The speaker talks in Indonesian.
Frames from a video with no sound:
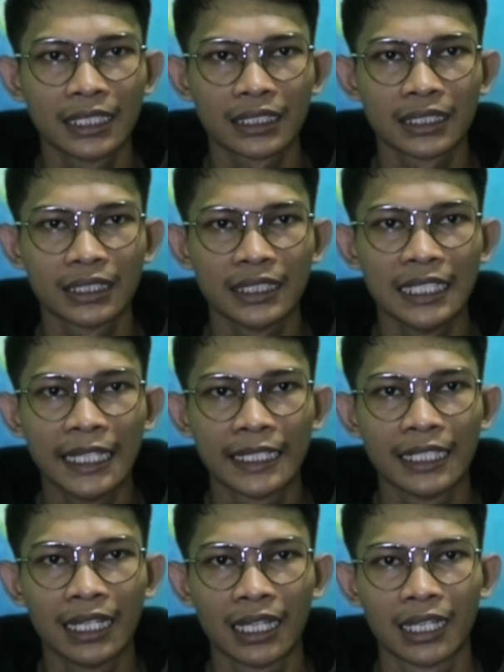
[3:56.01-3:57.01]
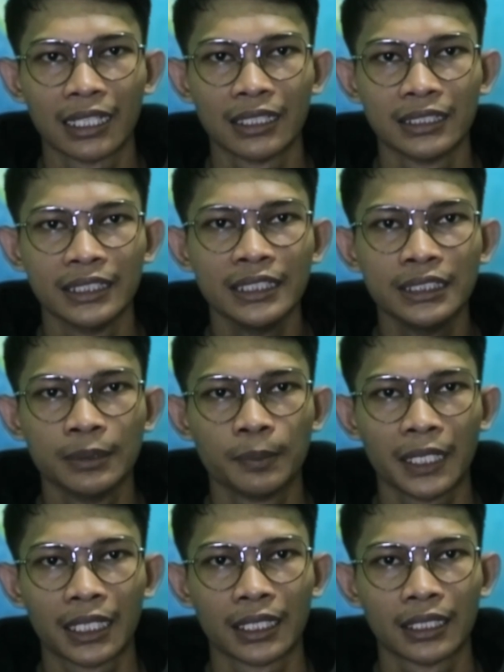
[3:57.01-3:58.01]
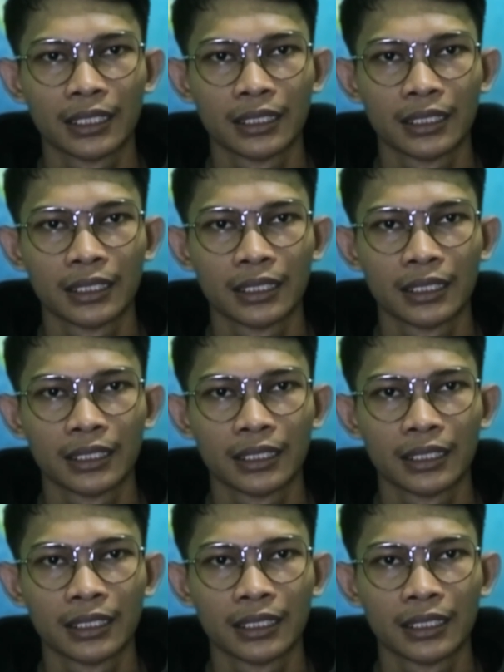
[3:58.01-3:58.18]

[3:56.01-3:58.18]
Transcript: yang ilegal di Jepang.